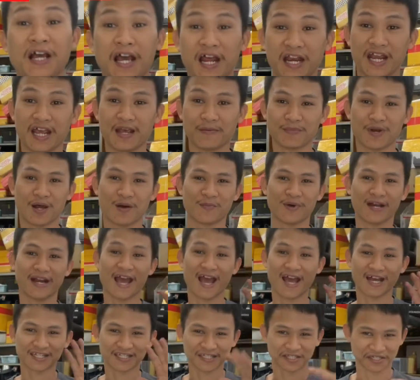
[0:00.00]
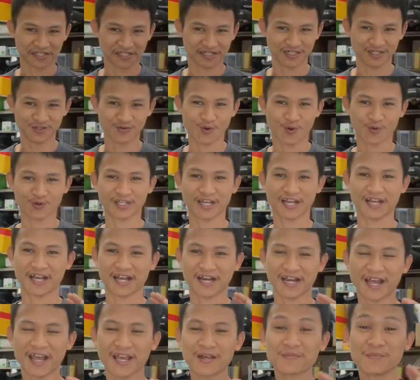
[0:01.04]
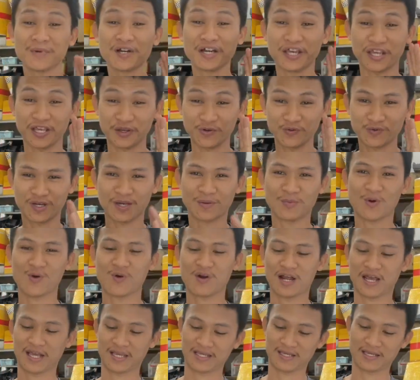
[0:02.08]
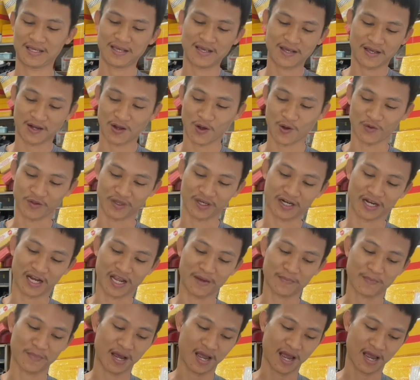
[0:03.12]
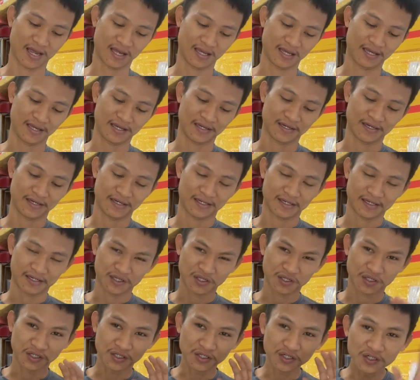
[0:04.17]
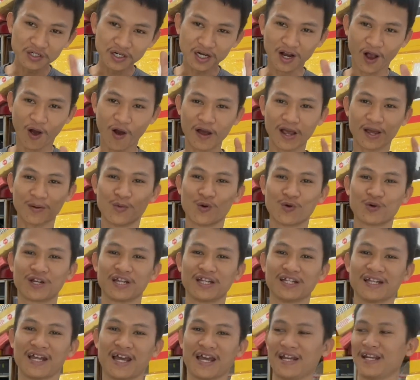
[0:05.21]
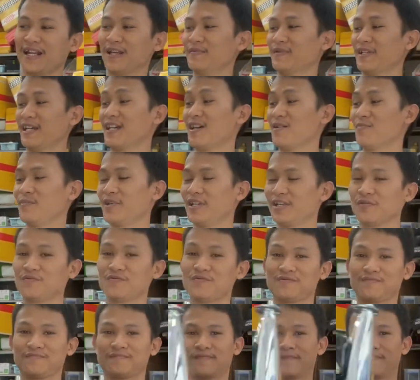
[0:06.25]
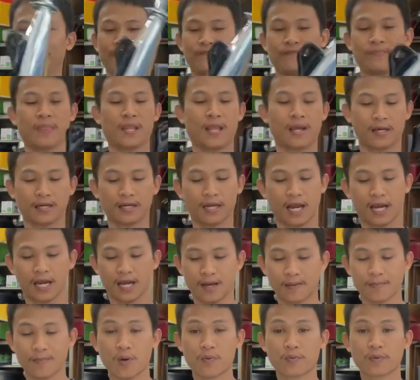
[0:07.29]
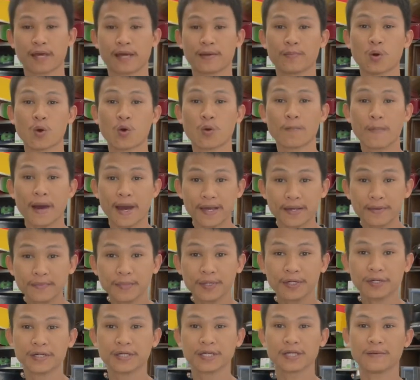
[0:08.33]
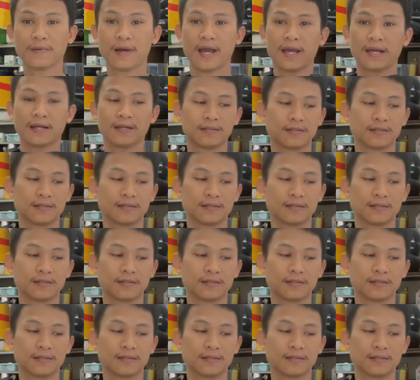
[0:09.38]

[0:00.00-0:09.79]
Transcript: anh em nào mà đang sở hữu con xe cánh án mới hiểu cái bô này còn những anh em mà chưa có cái bộ riêng này anh em sẽ không hiểu đây là một cây bô 70 các bạn